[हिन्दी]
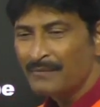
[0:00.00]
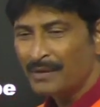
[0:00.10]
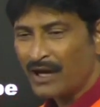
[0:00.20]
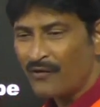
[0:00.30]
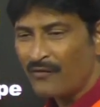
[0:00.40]

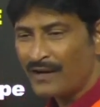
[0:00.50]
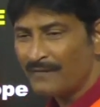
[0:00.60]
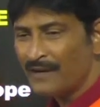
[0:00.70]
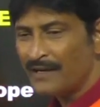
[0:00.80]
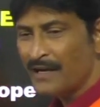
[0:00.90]
बताओ
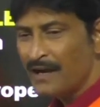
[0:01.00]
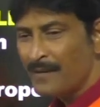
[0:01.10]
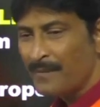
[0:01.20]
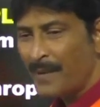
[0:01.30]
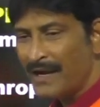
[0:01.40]
फटाफट
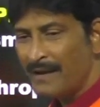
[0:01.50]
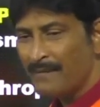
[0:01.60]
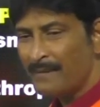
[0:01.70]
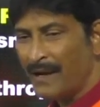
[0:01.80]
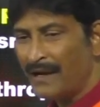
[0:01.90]
पहले
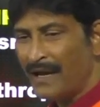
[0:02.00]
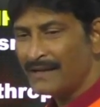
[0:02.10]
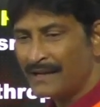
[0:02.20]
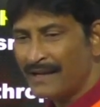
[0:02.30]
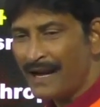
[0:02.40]
में पहला
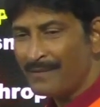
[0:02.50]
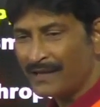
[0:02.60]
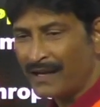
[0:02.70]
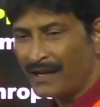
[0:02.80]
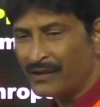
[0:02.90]
ये क्या
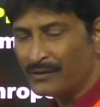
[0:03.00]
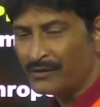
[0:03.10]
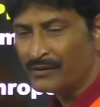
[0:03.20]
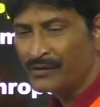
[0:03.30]
बता रही हो